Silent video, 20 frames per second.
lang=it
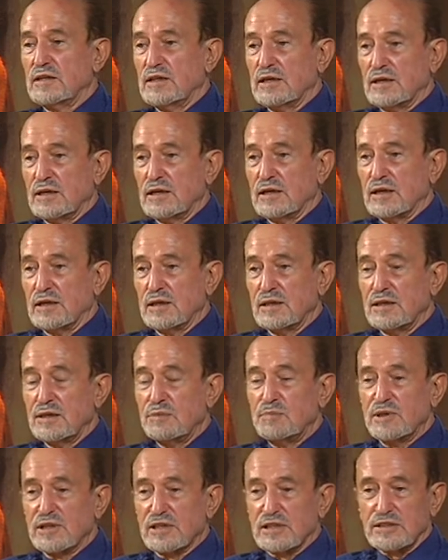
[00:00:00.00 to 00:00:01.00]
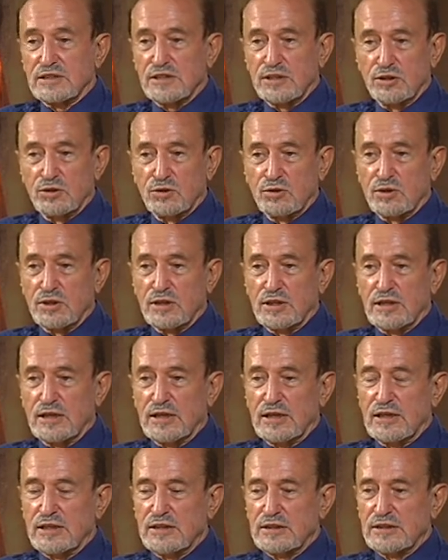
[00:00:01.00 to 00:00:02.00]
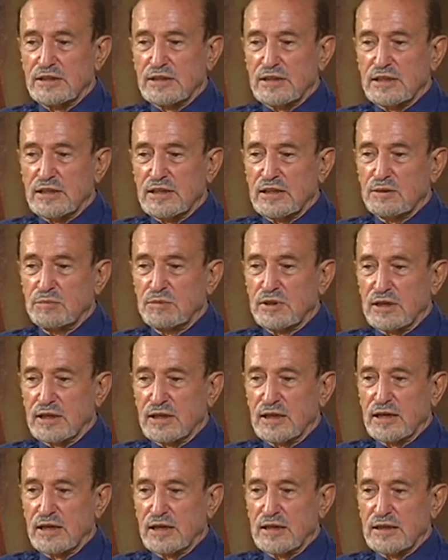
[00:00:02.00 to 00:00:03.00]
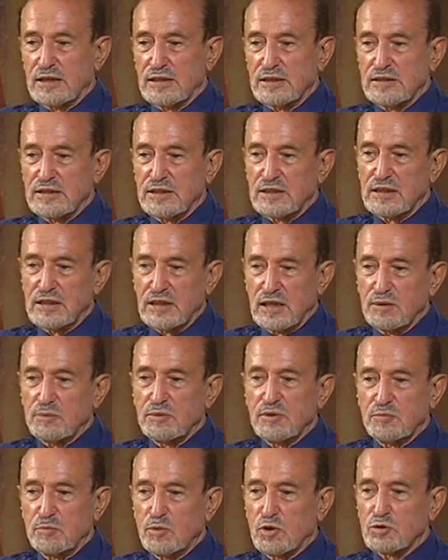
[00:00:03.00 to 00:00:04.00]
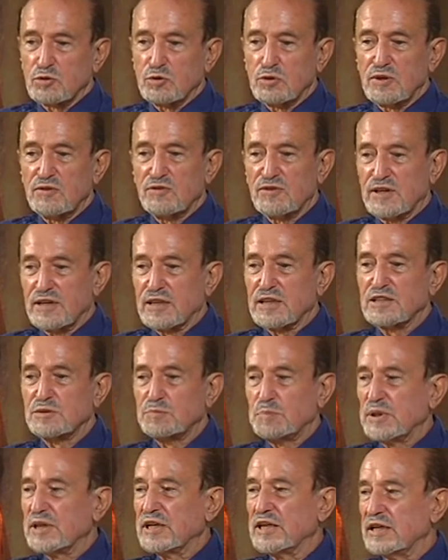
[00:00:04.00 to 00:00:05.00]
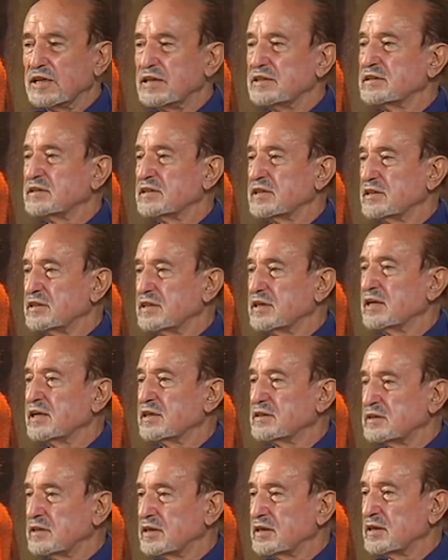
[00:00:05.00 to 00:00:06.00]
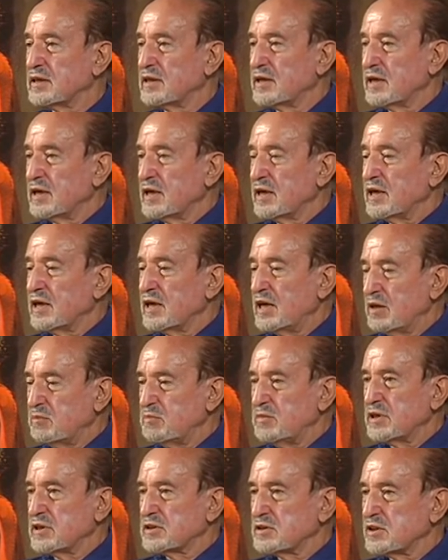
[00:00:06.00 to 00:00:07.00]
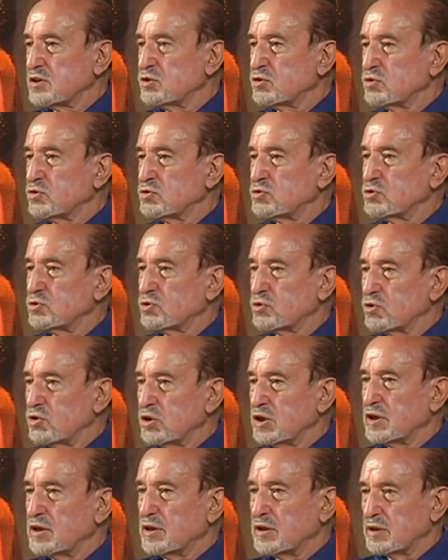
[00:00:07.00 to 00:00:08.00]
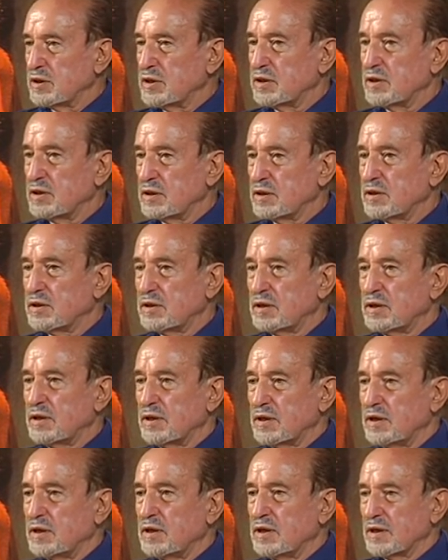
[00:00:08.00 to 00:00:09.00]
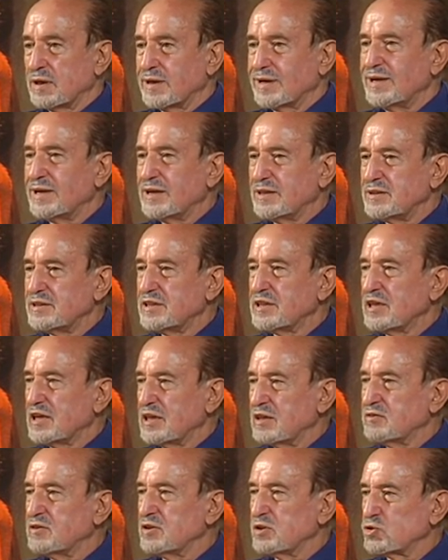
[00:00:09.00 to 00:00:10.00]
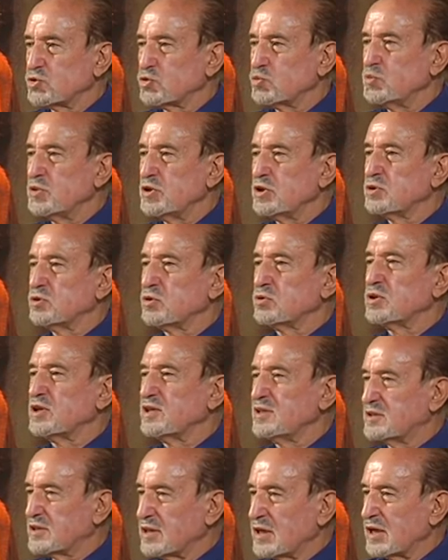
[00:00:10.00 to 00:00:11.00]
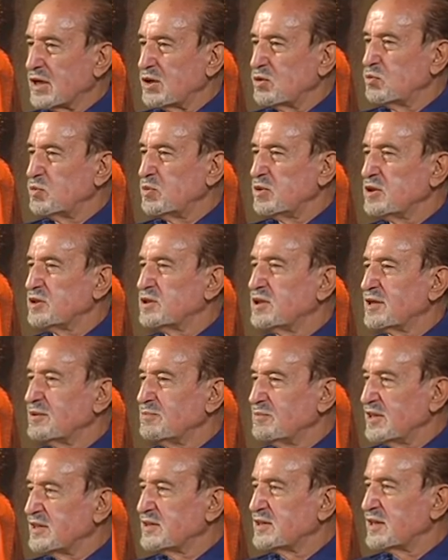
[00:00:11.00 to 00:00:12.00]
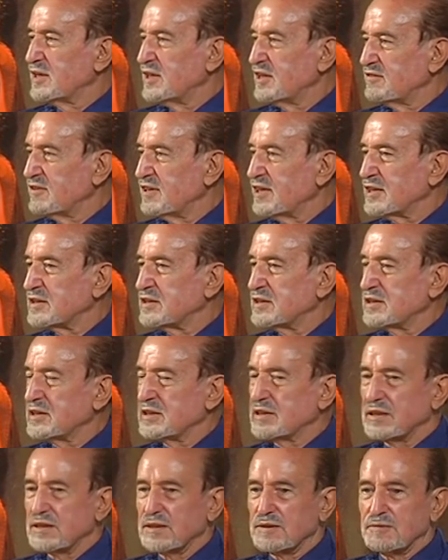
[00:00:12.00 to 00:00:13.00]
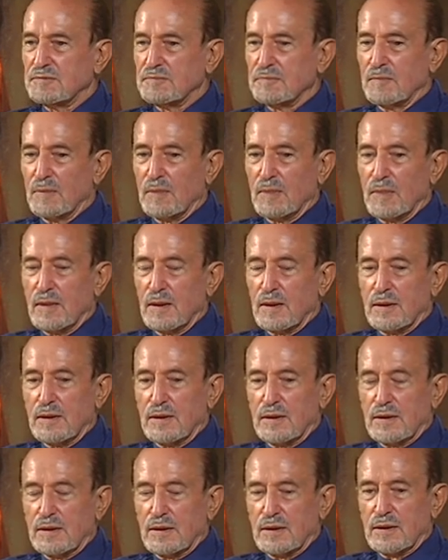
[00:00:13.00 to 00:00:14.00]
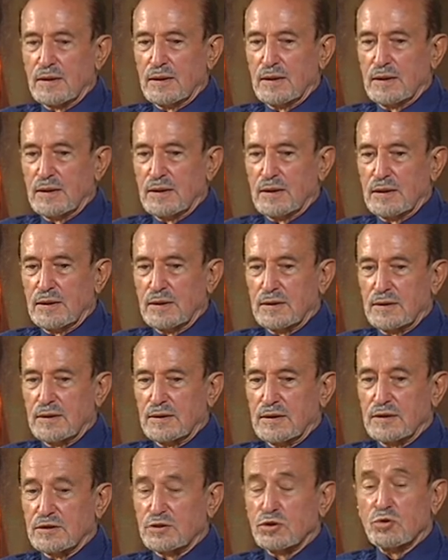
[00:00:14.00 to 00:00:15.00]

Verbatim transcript: della liberazione dell'Algeria, mi recai in Algeria, e ebbi modo di fare esperienza diretta e mi resi conto che, eh, che l'Algeria aveva subito dei traumi talmente elevati che, che eh,